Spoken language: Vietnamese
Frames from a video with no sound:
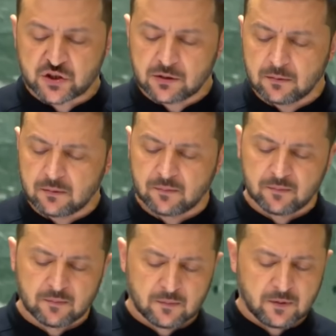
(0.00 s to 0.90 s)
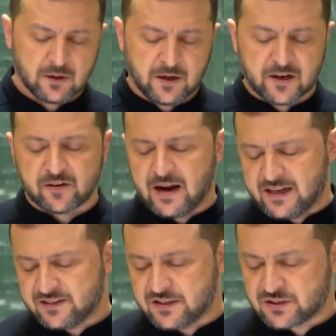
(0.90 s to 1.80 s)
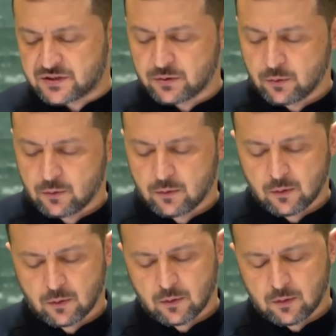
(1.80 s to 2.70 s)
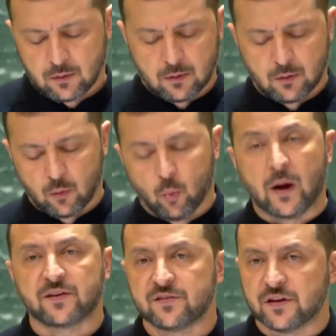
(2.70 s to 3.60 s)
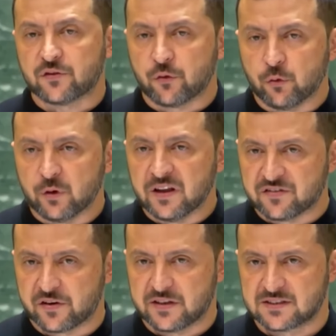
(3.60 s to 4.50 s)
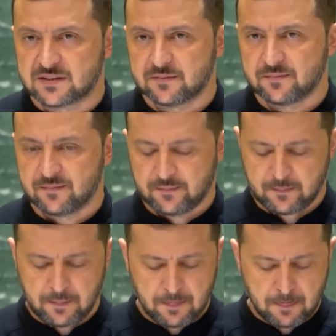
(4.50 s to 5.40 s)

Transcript: Chúng ta phải đặt câu hỏi, đâu là động cơ thực sự đằng sau những đề xuất này?